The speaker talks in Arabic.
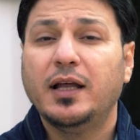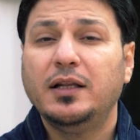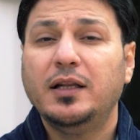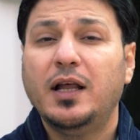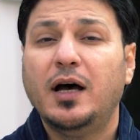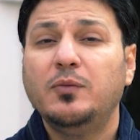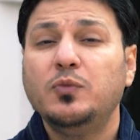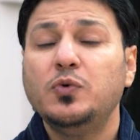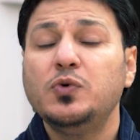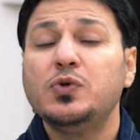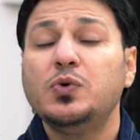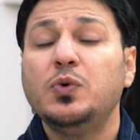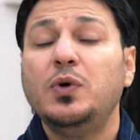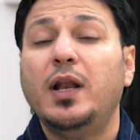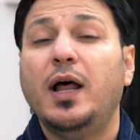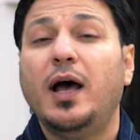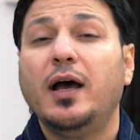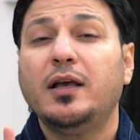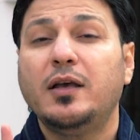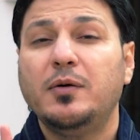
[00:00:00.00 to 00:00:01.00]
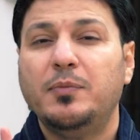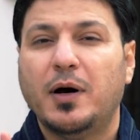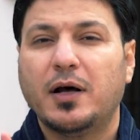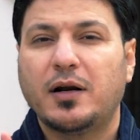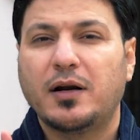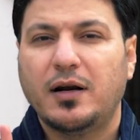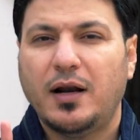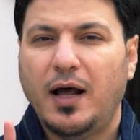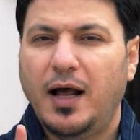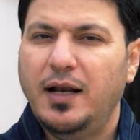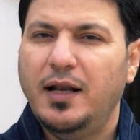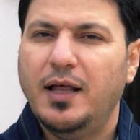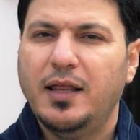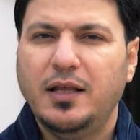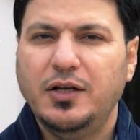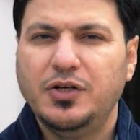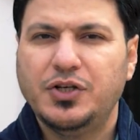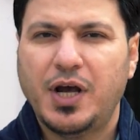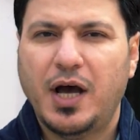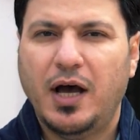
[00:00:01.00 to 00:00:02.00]
الناموس الاكبر
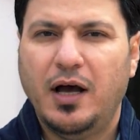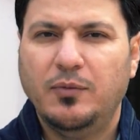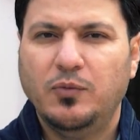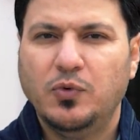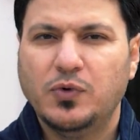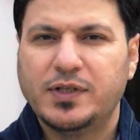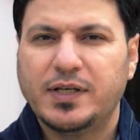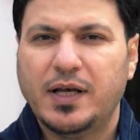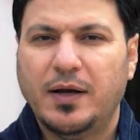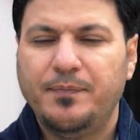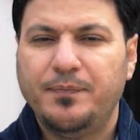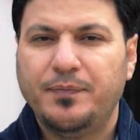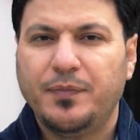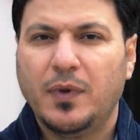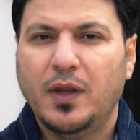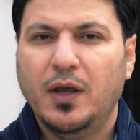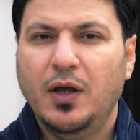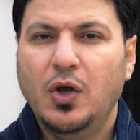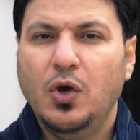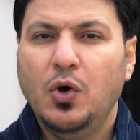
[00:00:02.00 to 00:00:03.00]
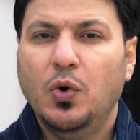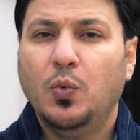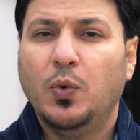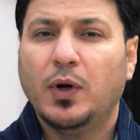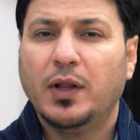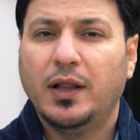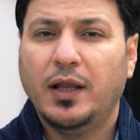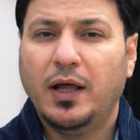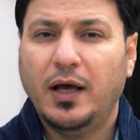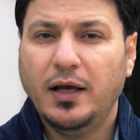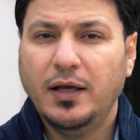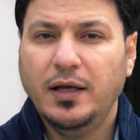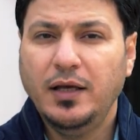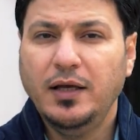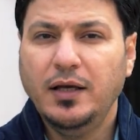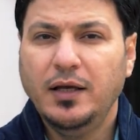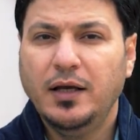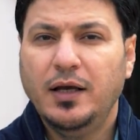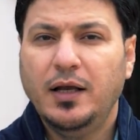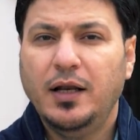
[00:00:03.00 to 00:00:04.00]
الذي جاء موسى والله